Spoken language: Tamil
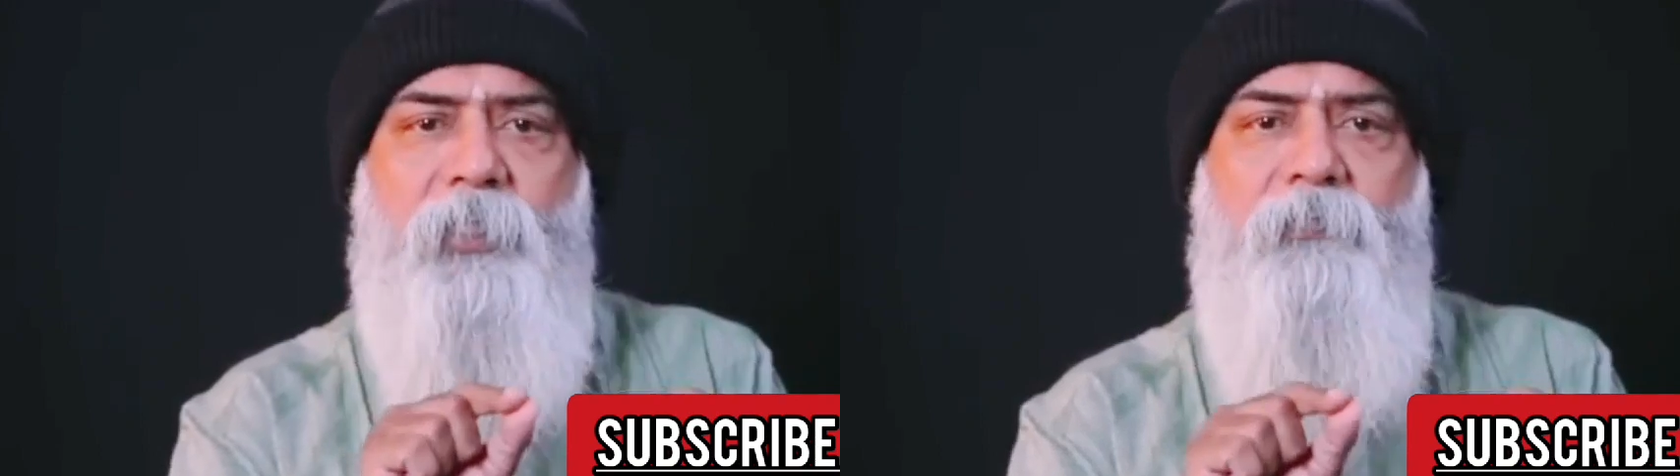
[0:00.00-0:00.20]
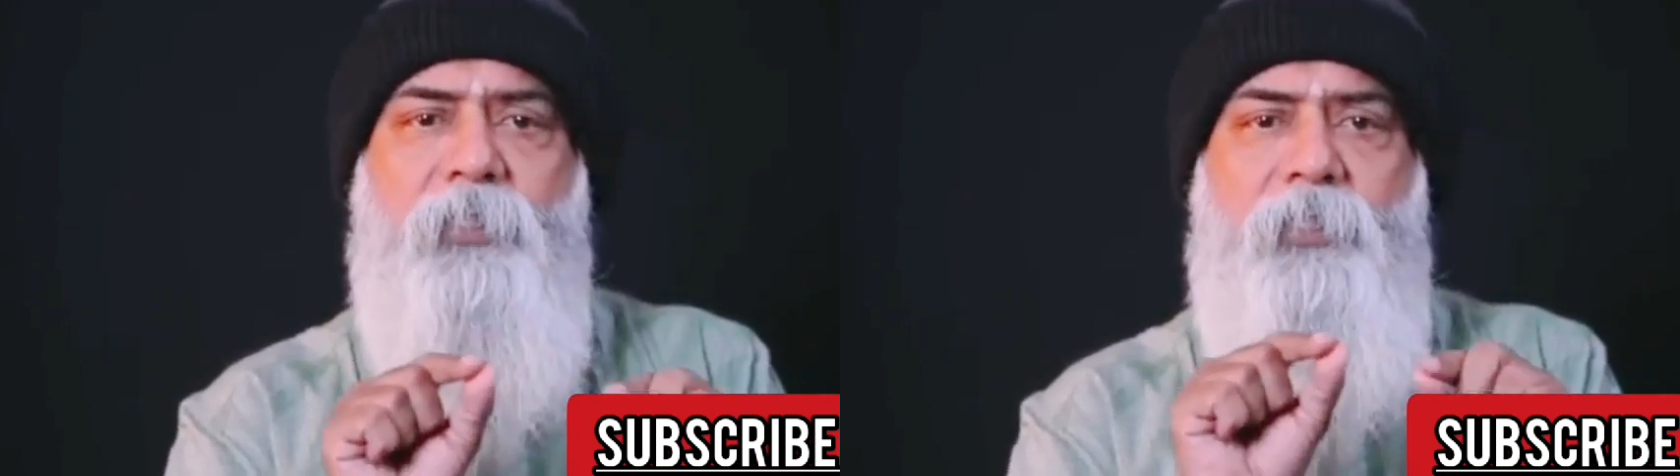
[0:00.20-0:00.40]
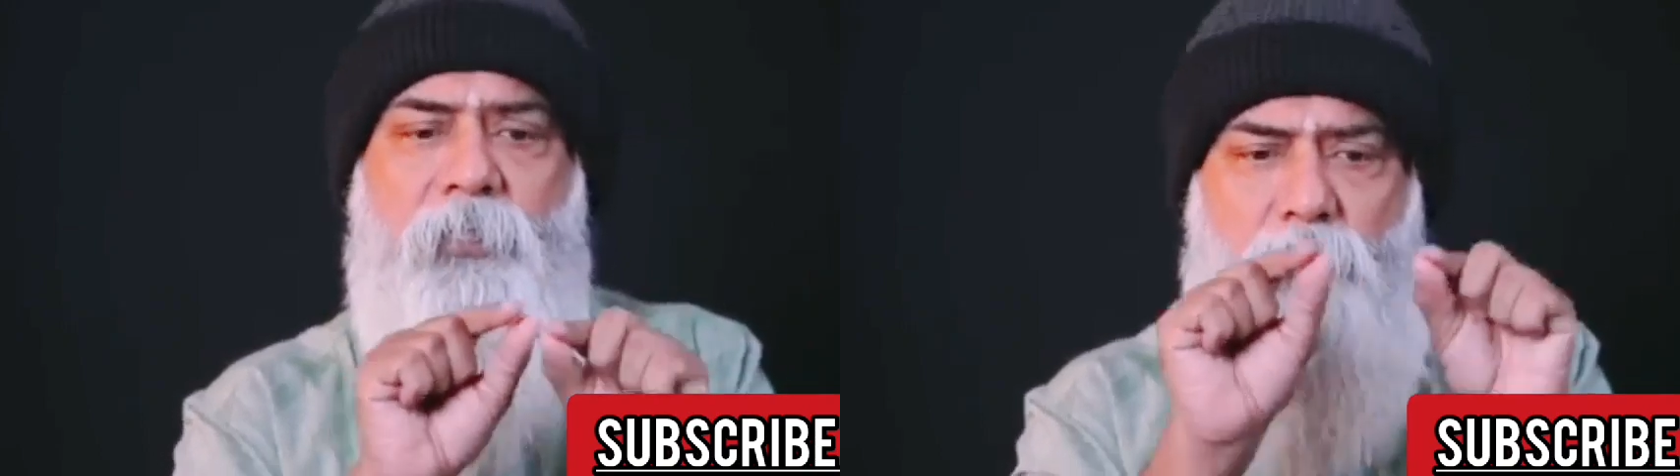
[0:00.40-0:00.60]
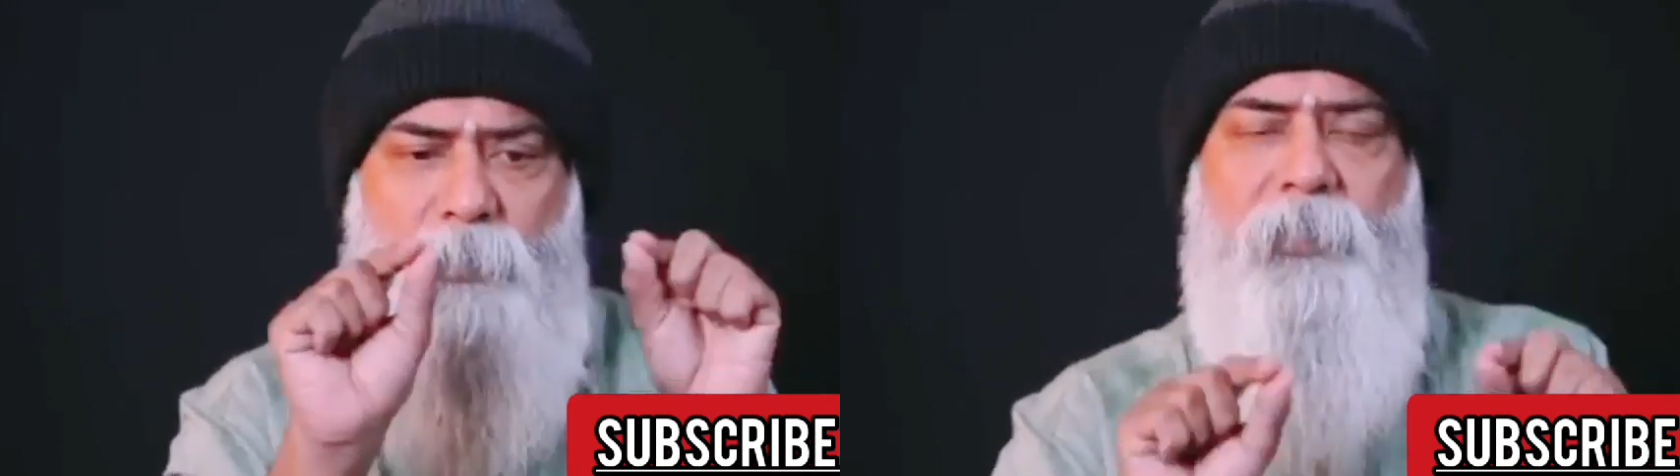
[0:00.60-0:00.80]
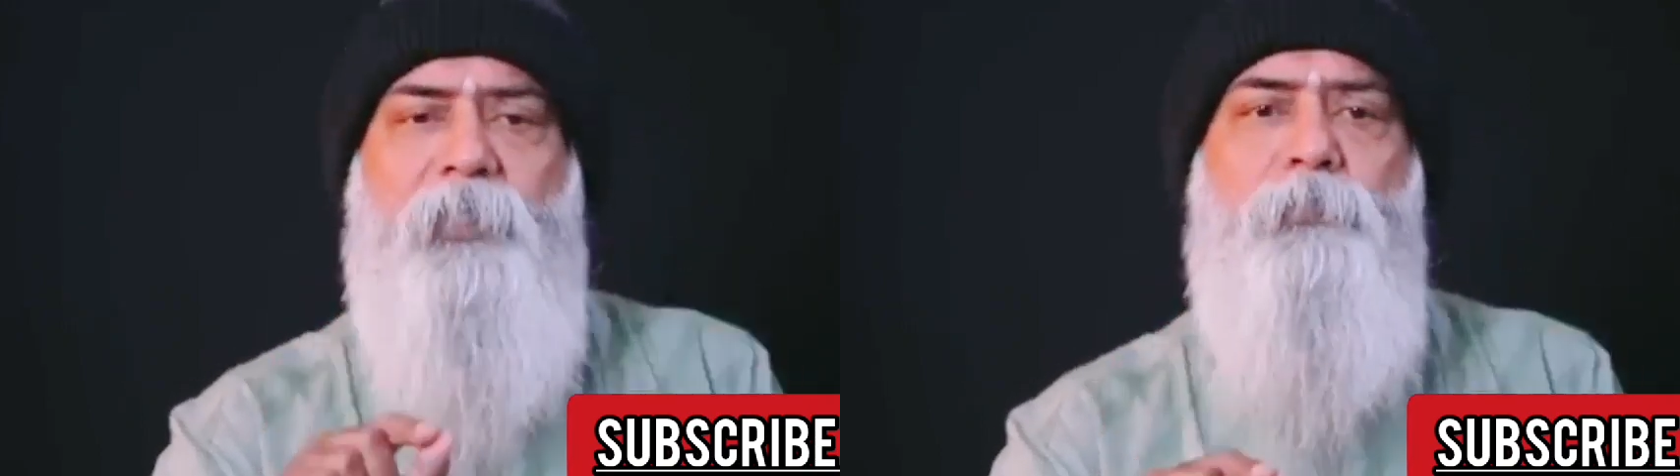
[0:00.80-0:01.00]
செய்வதற்கு
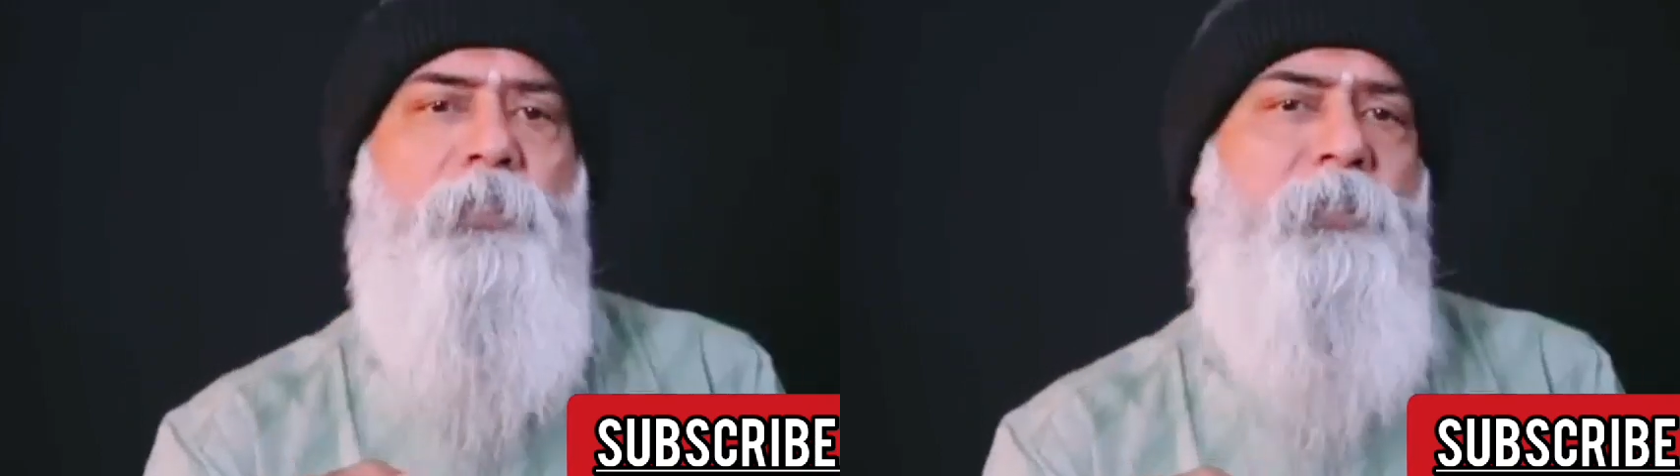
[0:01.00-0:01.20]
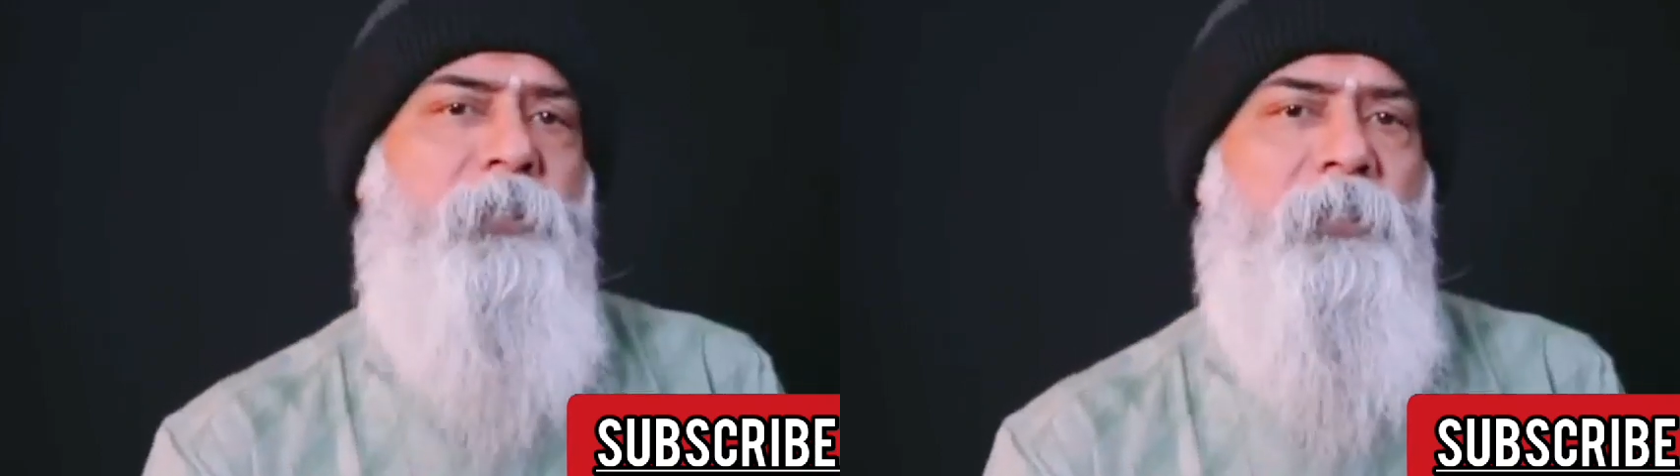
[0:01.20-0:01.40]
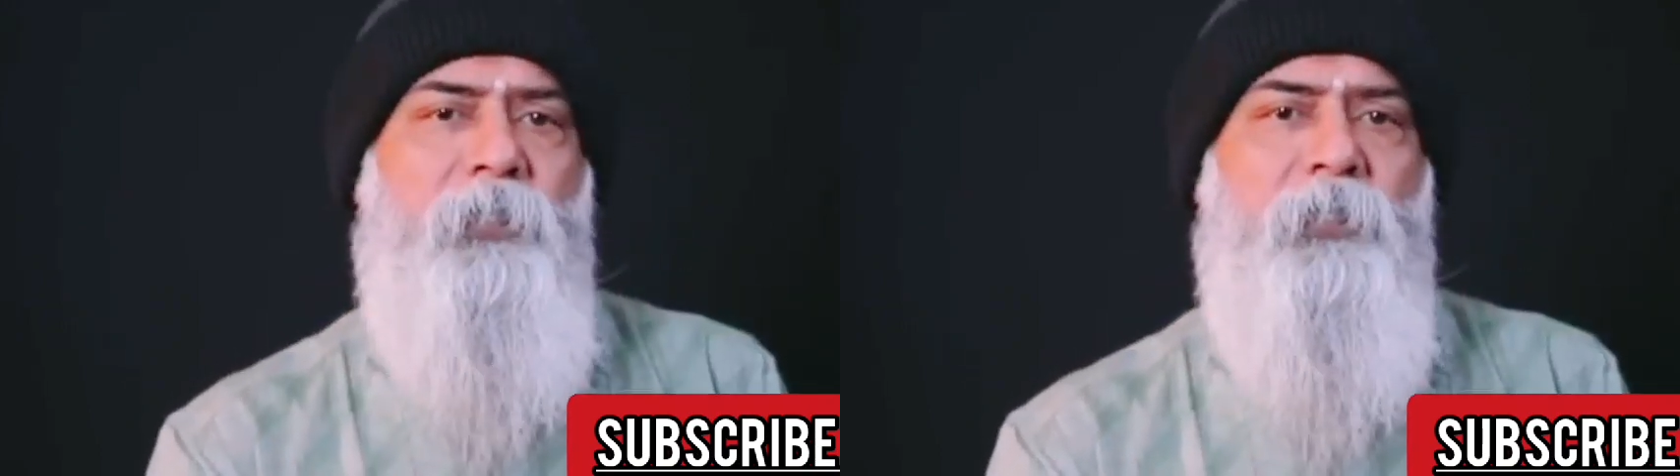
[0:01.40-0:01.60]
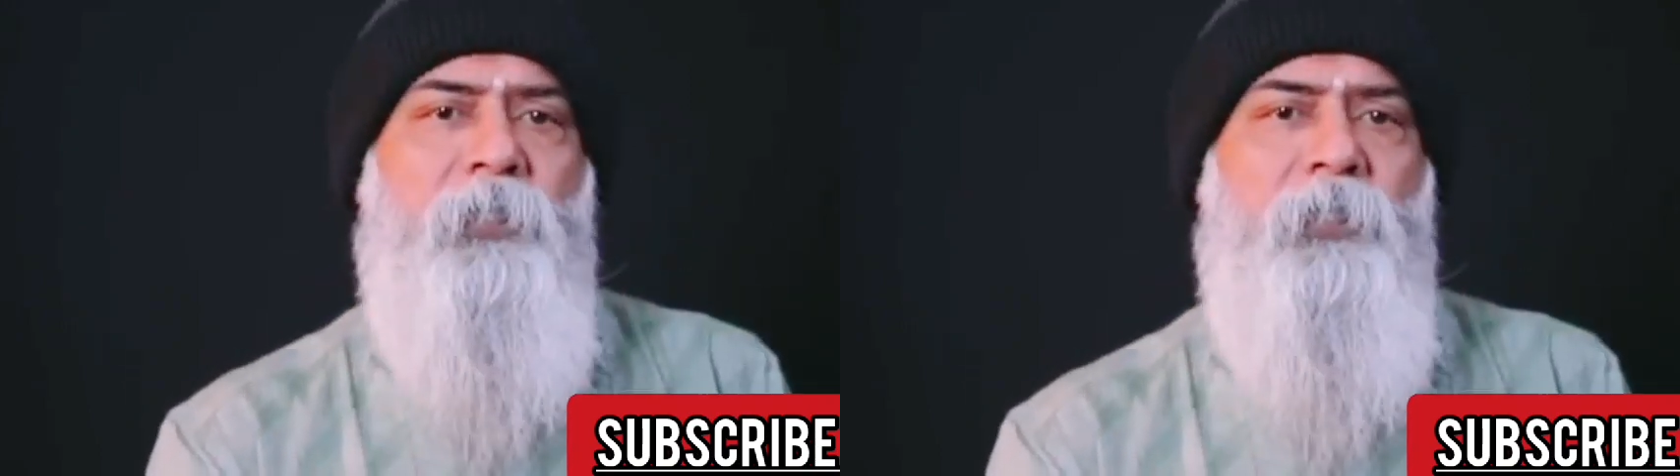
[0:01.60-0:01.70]
ஒரு சட்டம் இருக்குது